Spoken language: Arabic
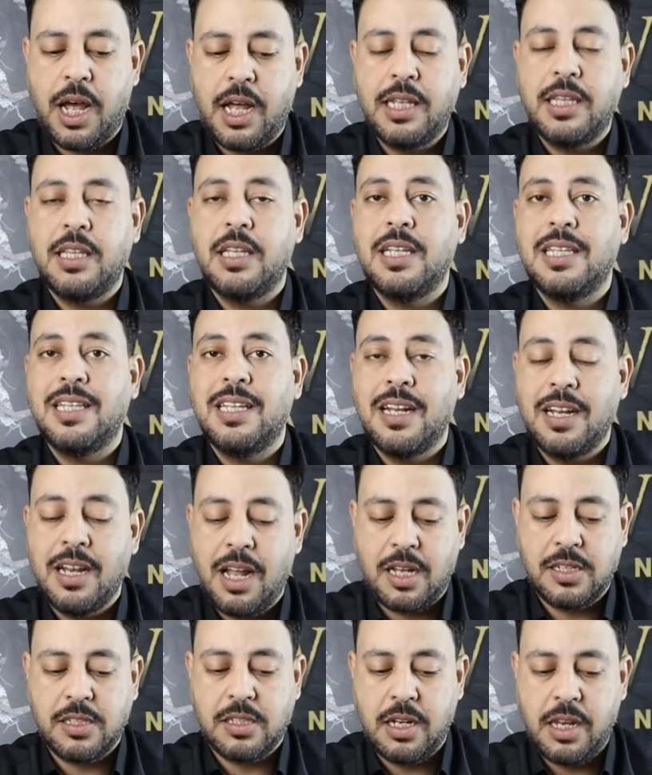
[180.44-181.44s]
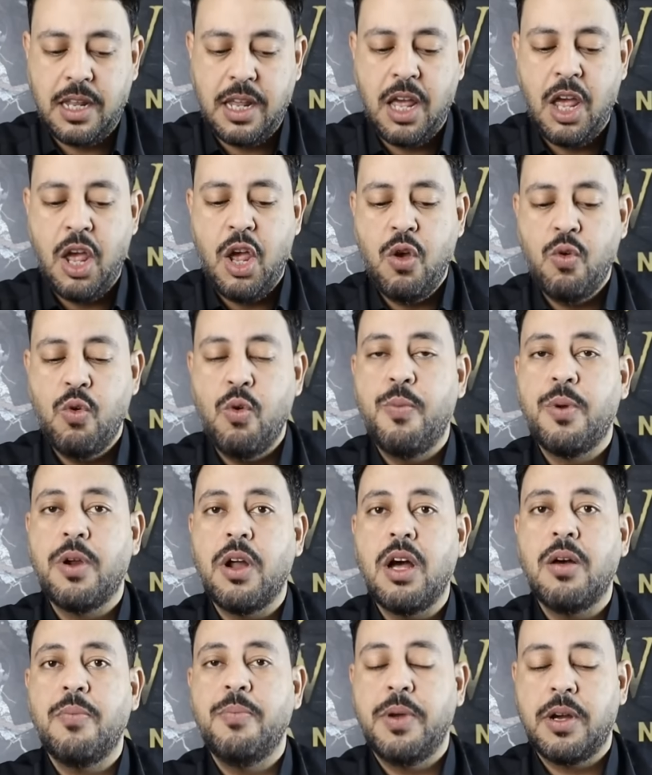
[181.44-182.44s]
لحد اللحظه دي
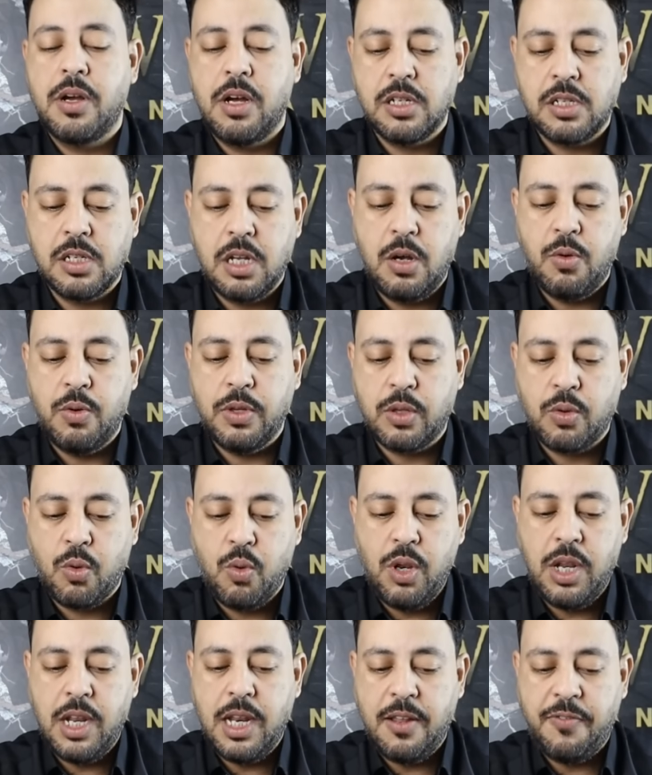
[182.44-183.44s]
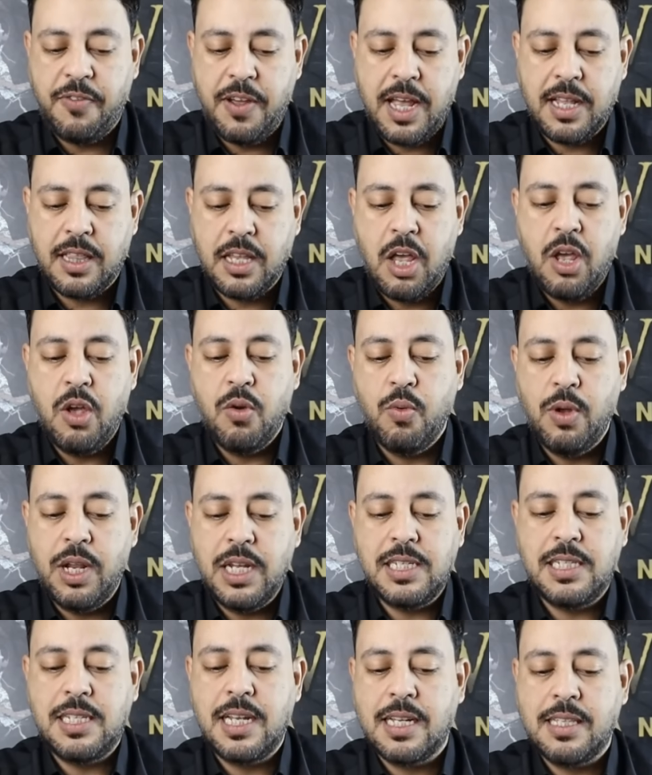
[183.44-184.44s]
وبرغم قساوه كل اللي فات
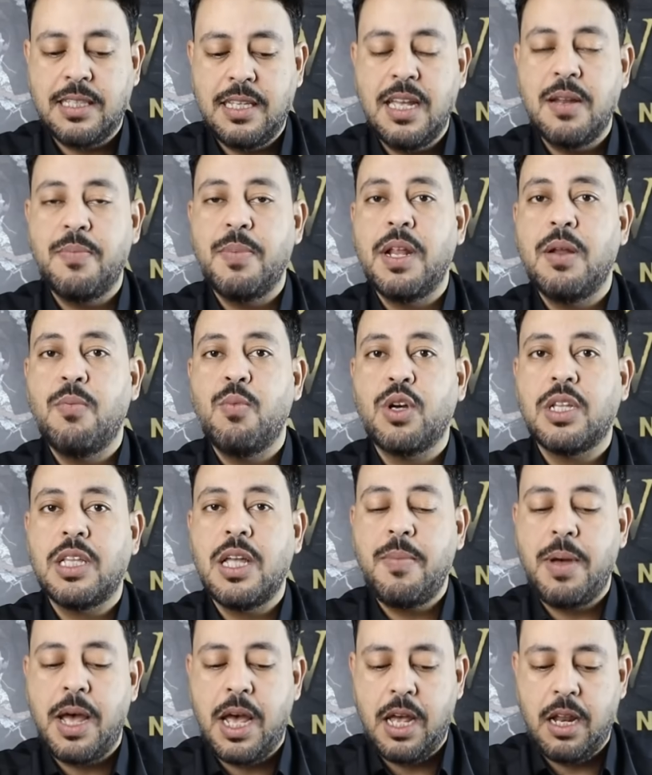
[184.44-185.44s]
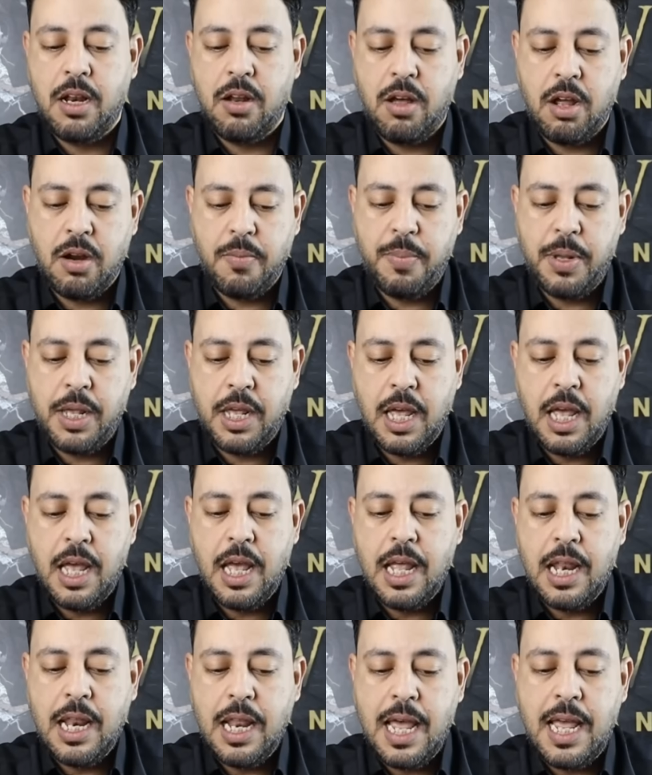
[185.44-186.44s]
ولسه كتير من المجتمع الغربي
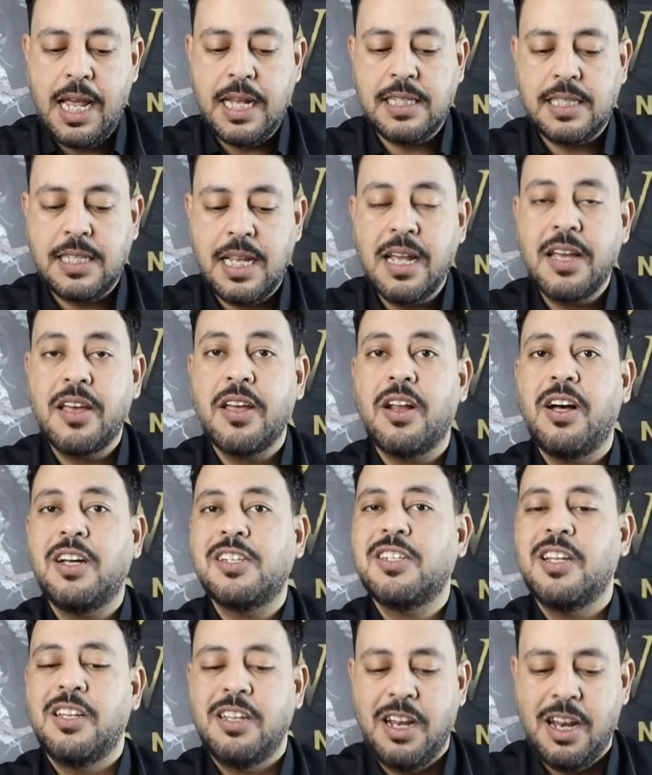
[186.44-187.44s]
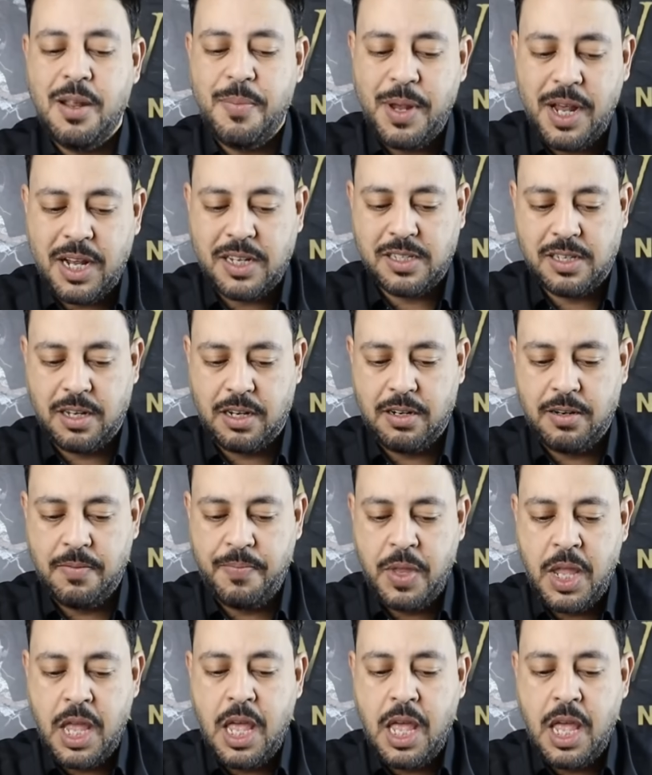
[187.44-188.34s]
لا يستنكر اصلا اللي بيحصل